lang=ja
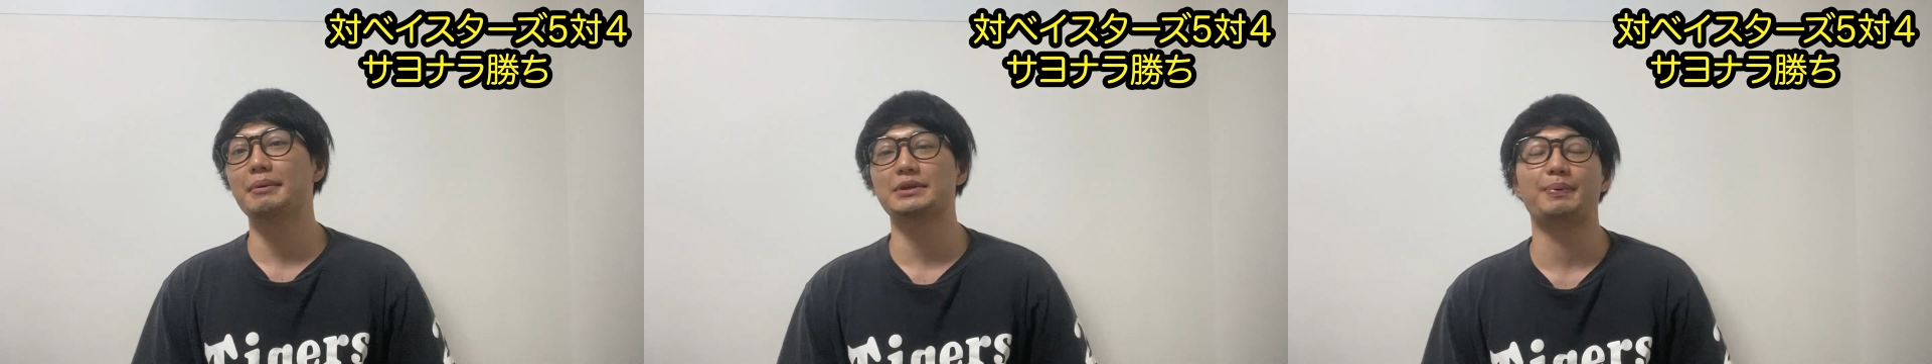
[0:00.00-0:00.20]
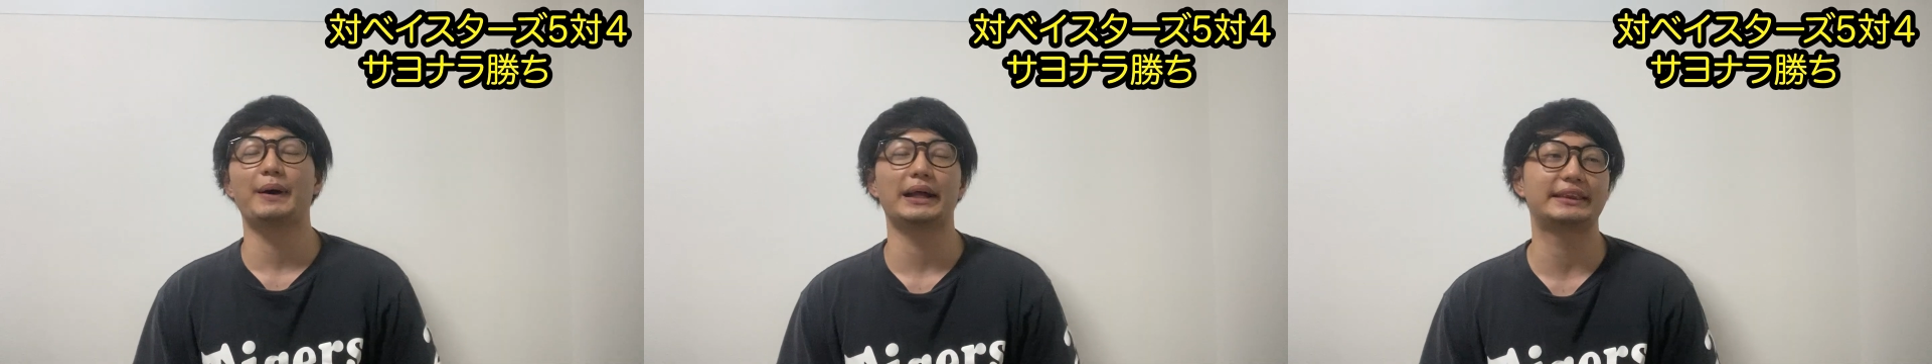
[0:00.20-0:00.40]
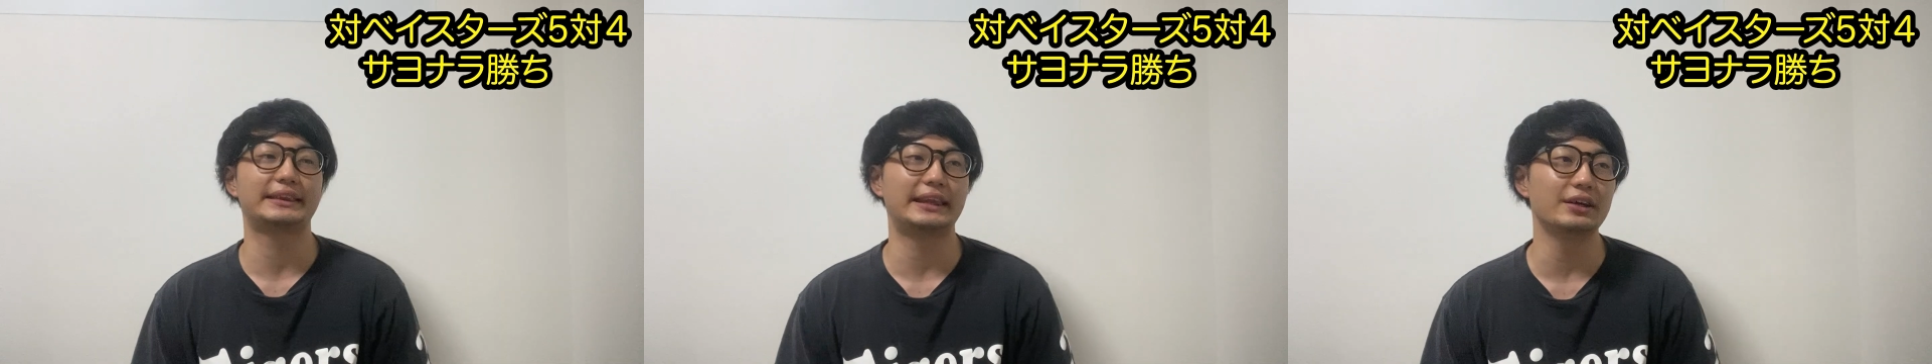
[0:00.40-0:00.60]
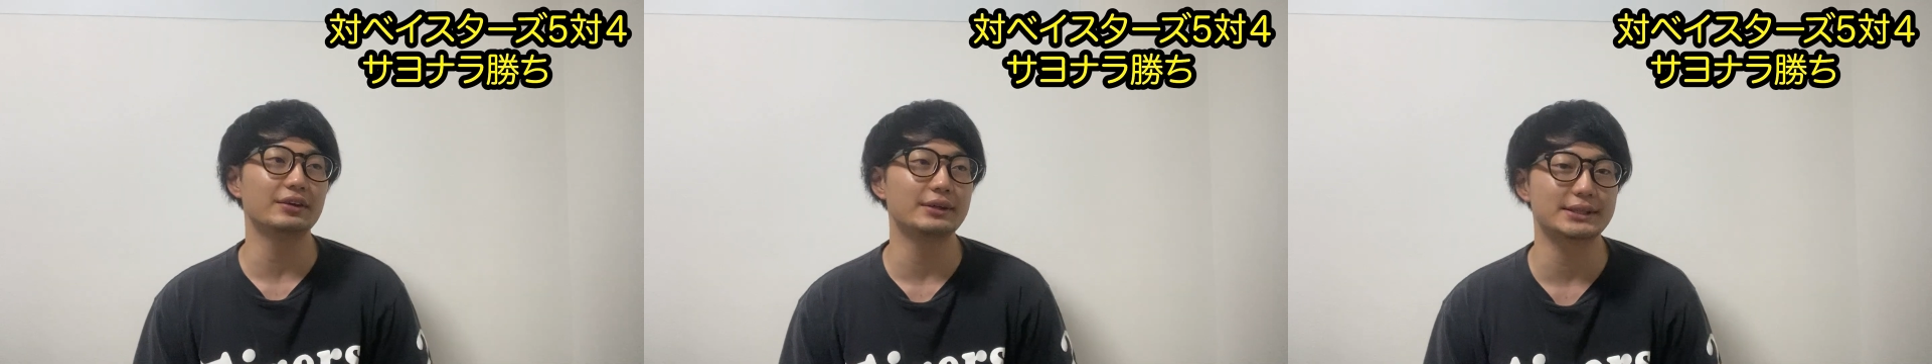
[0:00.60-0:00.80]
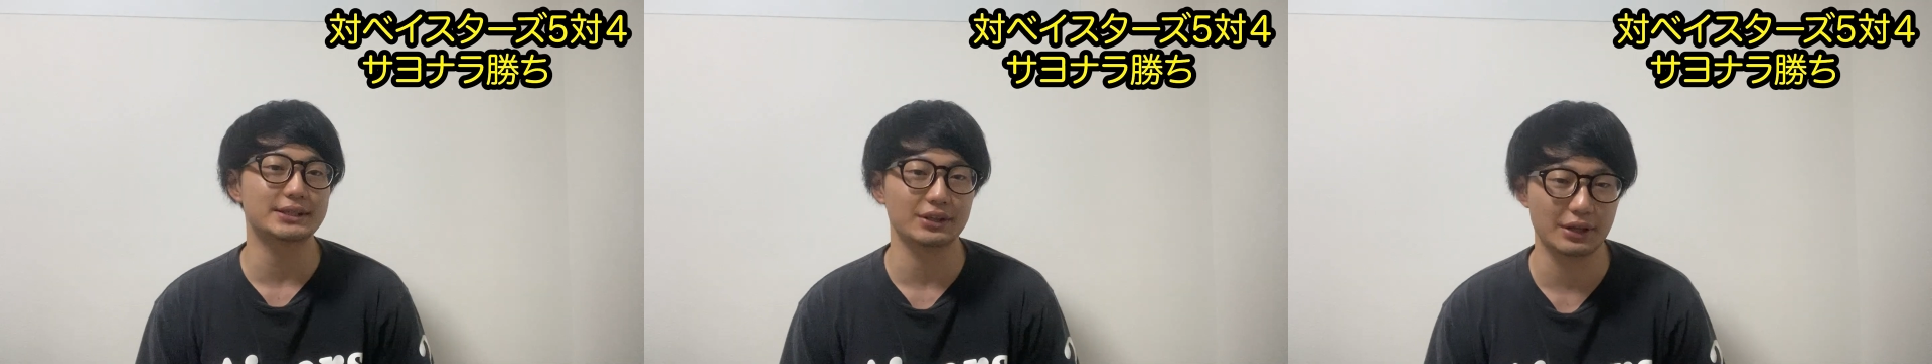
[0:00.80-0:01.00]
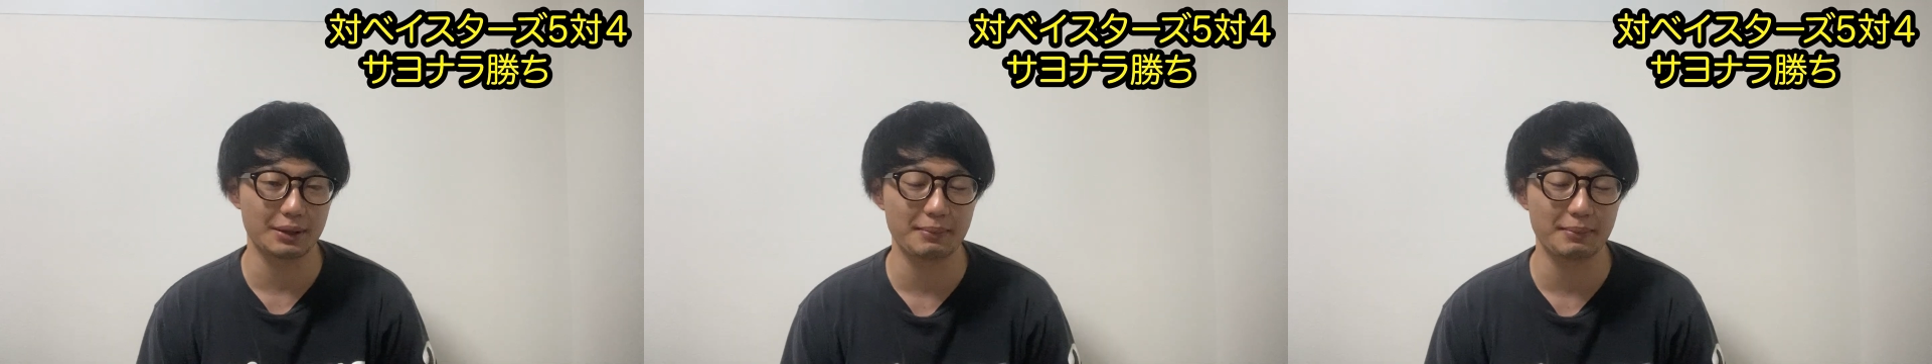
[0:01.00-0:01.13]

まずバッティングですよね。